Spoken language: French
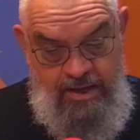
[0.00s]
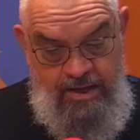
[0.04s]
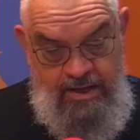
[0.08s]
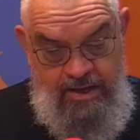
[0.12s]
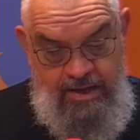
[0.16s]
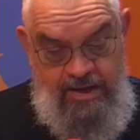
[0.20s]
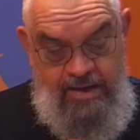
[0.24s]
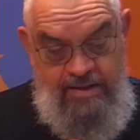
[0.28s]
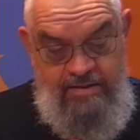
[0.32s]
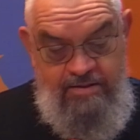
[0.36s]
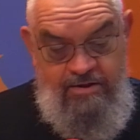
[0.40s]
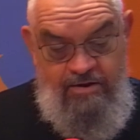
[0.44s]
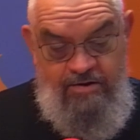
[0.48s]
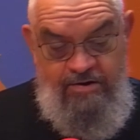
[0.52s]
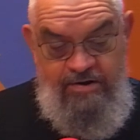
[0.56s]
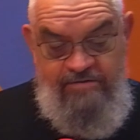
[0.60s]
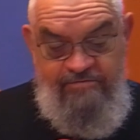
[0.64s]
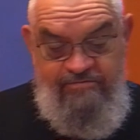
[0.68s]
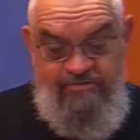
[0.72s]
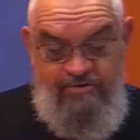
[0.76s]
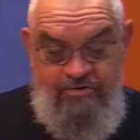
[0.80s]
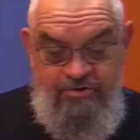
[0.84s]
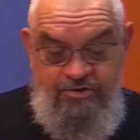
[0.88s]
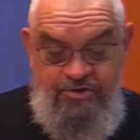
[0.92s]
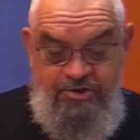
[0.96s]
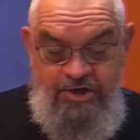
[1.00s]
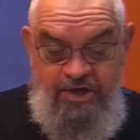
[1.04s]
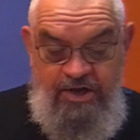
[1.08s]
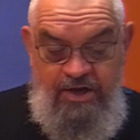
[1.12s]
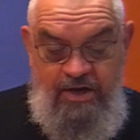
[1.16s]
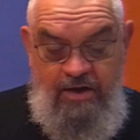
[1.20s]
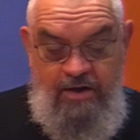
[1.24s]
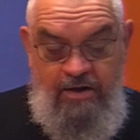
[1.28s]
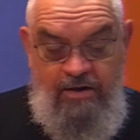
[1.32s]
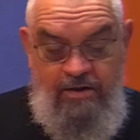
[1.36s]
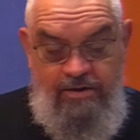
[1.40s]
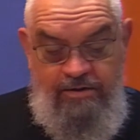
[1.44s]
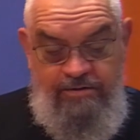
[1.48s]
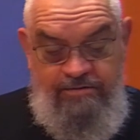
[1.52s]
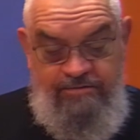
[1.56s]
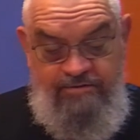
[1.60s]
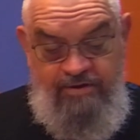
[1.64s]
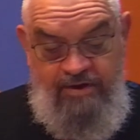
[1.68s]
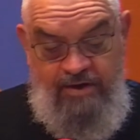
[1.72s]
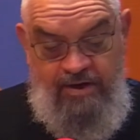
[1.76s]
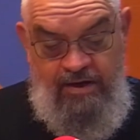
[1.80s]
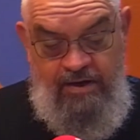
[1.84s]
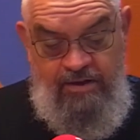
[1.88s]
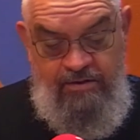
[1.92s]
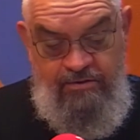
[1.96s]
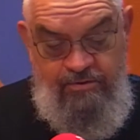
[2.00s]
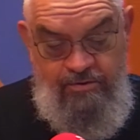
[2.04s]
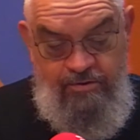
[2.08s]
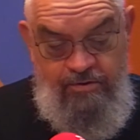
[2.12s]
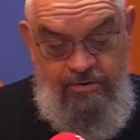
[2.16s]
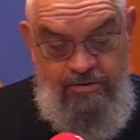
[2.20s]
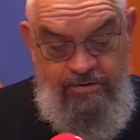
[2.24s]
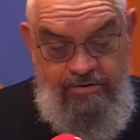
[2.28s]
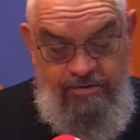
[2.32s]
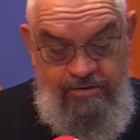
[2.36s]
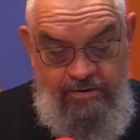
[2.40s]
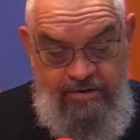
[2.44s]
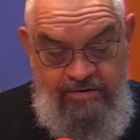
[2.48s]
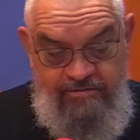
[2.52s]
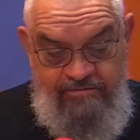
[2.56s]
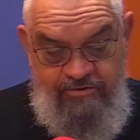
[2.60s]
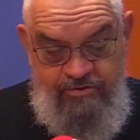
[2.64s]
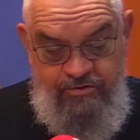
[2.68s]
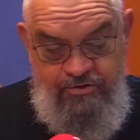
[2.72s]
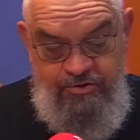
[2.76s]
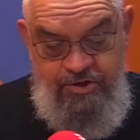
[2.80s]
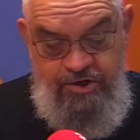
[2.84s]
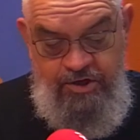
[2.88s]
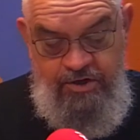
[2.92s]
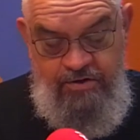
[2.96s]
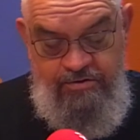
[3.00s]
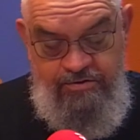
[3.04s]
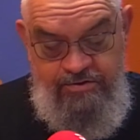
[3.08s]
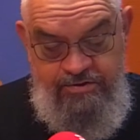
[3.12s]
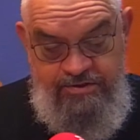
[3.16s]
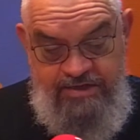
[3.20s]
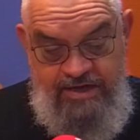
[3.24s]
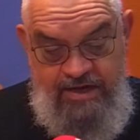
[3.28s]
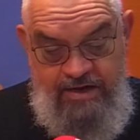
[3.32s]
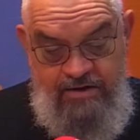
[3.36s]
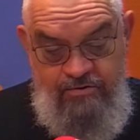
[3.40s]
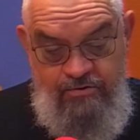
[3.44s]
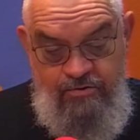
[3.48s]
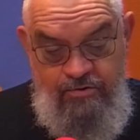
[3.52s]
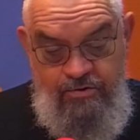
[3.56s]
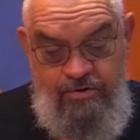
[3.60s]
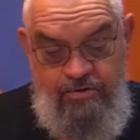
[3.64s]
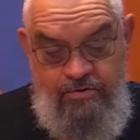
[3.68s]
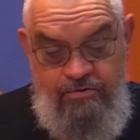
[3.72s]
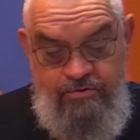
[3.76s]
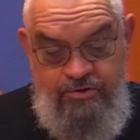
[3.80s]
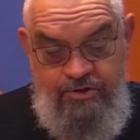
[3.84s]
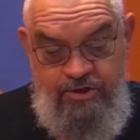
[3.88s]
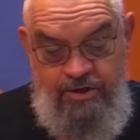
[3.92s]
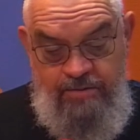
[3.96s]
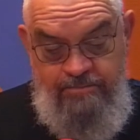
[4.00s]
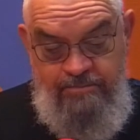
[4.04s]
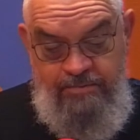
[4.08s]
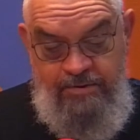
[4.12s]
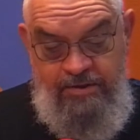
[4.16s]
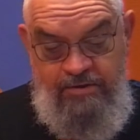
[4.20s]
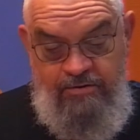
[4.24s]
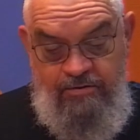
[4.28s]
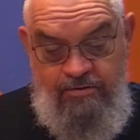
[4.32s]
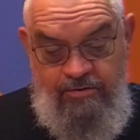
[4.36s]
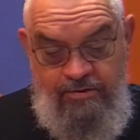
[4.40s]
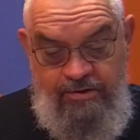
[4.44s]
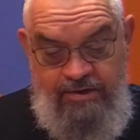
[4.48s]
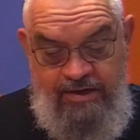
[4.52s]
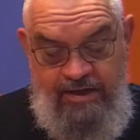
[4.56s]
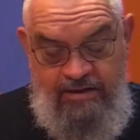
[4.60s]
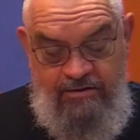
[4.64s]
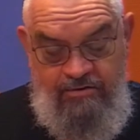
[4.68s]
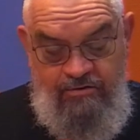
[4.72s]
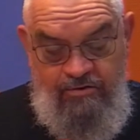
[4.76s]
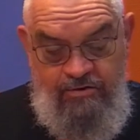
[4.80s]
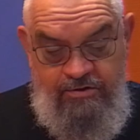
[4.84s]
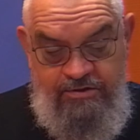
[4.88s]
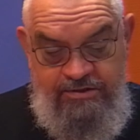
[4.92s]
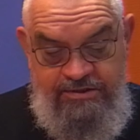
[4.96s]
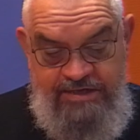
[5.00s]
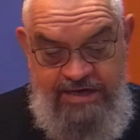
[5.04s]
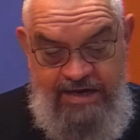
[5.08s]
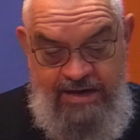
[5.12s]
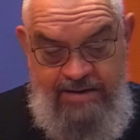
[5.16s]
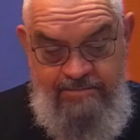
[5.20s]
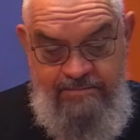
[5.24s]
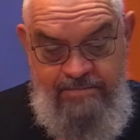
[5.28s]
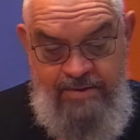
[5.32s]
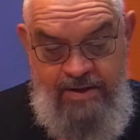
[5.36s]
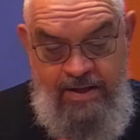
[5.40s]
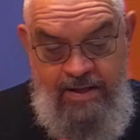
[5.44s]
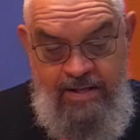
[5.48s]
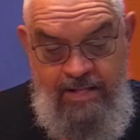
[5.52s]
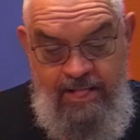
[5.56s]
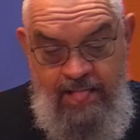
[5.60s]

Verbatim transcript: Et dans l'évangile, tiré de l'évangile de Saint Luc au chapitre 14e,